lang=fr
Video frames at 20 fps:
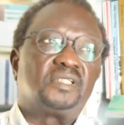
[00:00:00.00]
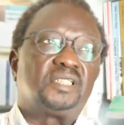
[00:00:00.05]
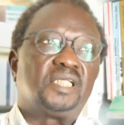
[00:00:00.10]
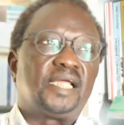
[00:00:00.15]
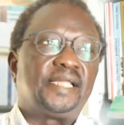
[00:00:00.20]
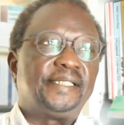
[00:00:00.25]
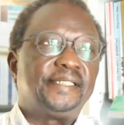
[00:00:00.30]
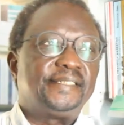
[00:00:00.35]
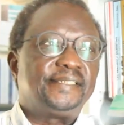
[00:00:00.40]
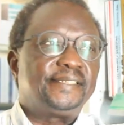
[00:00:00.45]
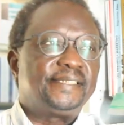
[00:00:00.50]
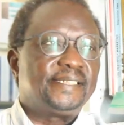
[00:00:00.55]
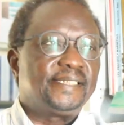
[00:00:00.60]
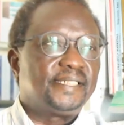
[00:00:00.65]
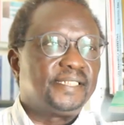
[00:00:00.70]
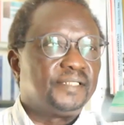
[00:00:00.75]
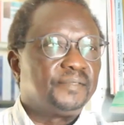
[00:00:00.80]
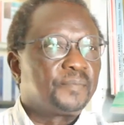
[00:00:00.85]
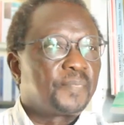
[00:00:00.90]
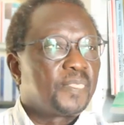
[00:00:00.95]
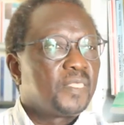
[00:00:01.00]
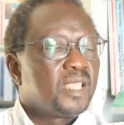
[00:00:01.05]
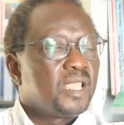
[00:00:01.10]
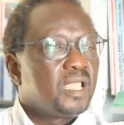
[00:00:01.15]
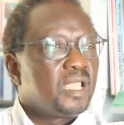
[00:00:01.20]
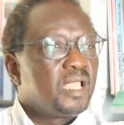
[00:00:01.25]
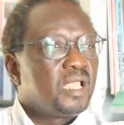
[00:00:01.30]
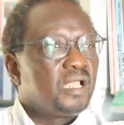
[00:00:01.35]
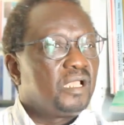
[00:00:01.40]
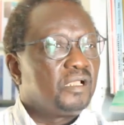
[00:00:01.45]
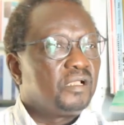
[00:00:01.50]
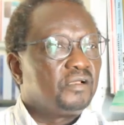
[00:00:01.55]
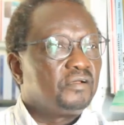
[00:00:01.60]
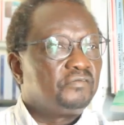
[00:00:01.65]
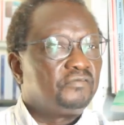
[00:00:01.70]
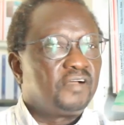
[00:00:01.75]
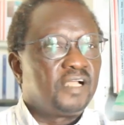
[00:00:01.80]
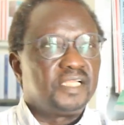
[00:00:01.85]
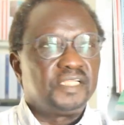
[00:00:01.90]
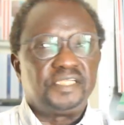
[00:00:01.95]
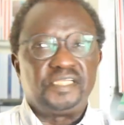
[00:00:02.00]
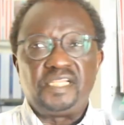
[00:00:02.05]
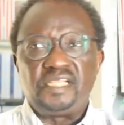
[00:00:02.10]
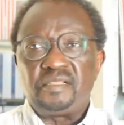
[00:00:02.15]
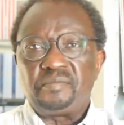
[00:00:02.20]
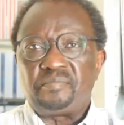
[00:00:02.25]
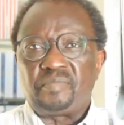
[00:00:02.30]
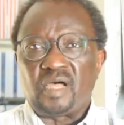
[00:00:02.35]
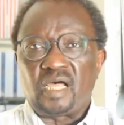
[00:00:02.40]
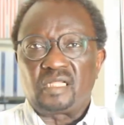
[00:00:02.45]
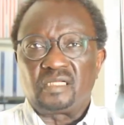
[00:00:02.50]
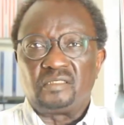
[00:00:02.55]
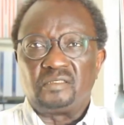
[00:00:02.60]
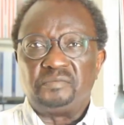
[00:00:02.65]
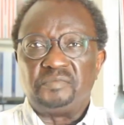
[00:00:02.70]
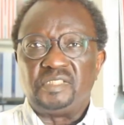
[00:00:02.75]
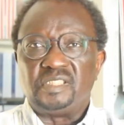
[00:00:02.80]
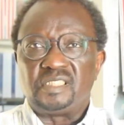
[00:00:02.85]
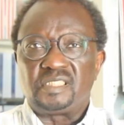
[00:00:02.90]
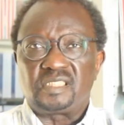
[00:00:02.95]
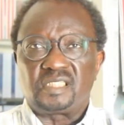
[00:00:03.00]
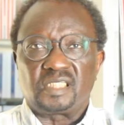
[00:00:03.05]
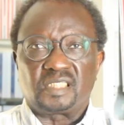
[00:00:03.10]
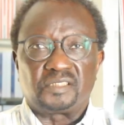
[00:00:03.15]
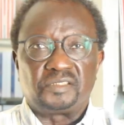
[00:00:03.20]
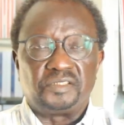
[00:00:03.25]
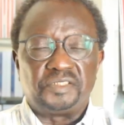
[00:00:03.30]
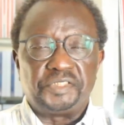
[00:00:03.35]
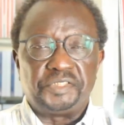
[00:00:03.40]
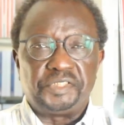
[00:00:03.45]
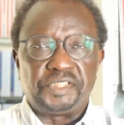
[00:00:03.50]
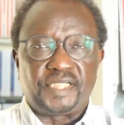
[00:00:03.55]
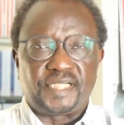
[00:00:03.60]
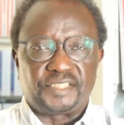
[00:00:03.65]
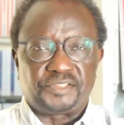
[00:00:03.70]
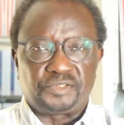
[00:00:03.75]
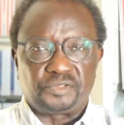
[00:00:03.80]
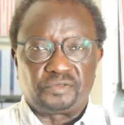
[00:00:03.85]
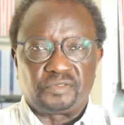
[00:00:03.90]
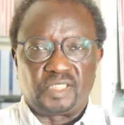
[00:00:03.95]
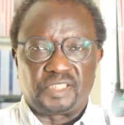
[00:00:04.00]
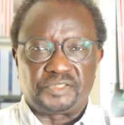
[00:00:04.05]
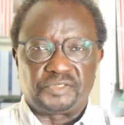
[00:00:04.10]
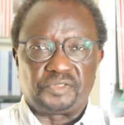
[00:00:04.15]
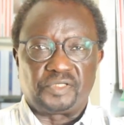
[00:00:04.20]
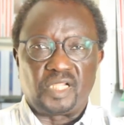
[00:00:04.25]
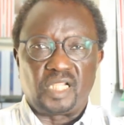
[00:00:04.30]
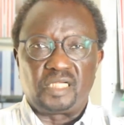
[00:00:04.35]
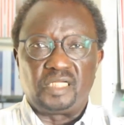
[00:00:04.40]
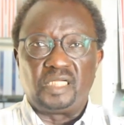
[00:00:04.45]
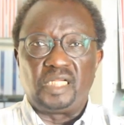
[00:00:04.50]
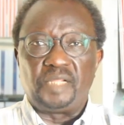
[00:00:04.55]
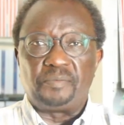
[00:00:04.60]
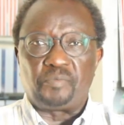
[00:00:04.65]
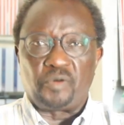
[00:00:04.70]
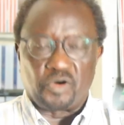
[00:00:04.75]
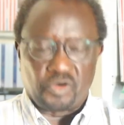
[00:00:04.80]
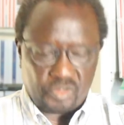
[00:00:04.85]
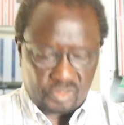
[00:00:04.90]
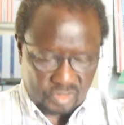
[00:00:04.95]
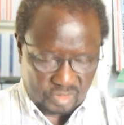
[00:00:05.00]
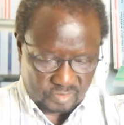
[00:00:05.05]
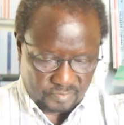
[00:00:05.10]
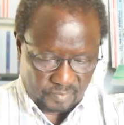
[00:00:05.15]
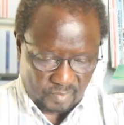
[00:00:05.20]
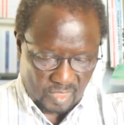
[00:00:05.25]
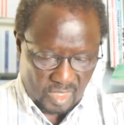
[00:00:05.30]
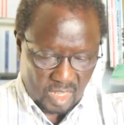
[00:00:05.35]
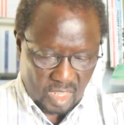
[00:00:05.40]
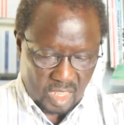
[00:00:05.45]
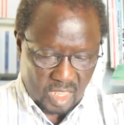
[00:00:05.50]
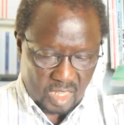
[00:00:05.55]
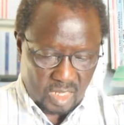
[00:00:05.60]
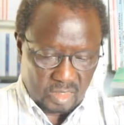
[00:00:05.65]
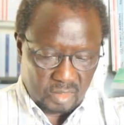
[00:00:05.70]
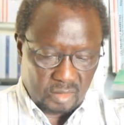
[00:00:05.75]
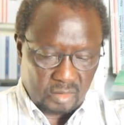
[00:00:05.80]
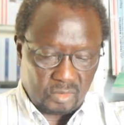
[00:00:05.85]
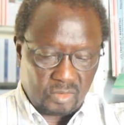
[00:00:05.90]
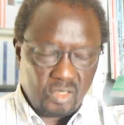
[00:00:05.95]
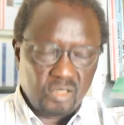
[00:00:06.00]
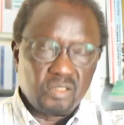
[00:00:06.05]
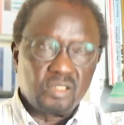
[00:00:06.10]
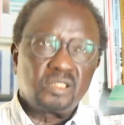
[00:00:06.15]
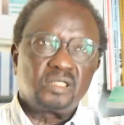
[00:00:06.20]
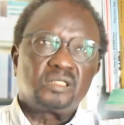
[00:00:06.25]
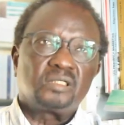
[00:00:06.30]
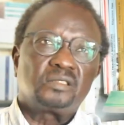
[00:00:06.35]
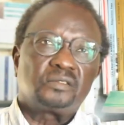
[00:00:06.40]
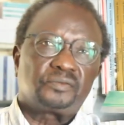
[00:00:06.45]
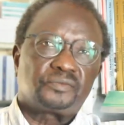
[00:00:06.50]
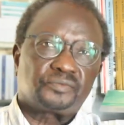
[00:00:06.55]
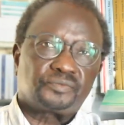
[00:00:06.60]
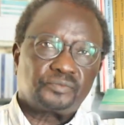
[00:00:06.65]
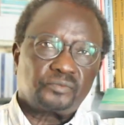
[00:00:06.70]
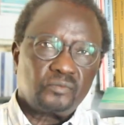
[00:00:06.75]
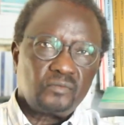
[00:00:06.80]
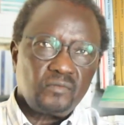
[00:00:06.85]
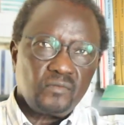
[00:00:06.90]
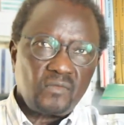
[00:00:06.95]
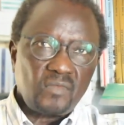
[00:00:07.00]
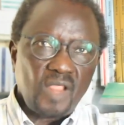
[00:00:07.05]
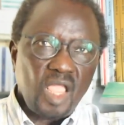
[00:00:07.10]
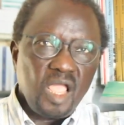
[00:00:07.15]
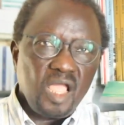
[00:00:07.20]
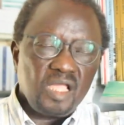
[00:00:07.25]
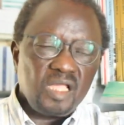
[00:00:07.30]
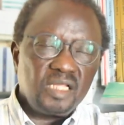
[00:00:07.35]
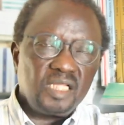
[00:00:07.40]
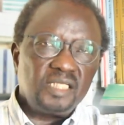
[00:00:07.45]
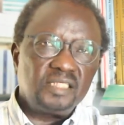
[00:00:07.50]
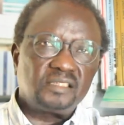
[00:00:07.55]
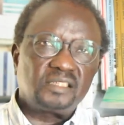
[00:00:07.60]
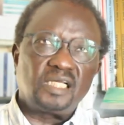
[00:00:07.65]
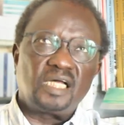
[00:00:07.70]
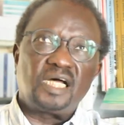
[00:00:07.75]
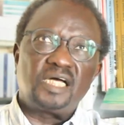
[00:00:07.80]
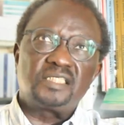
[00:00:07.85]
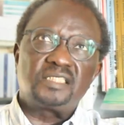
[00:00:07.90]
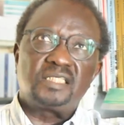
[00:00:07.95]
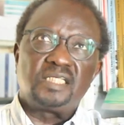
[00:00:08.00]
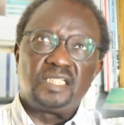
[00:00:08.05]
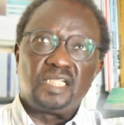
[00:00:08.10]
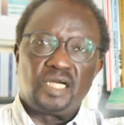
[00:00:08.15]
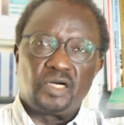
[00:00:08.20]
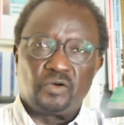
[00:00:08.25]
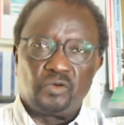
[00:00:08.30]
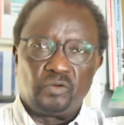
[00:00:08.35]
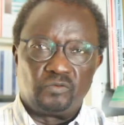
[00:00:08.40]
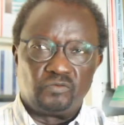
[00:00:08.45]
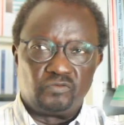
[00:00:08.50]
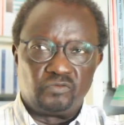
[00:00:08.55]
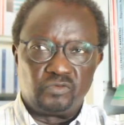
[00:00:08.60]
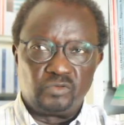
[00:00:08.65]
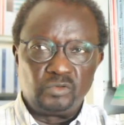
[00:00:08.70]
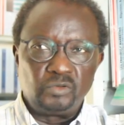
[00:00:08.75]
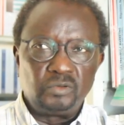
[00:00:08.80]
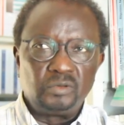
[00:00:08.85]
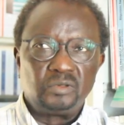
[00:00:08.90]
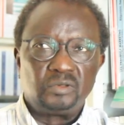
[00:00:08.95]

qui a été validé par le ministère de l'Éducation nationale de l'époque. Donc, étant enseignant comme vous,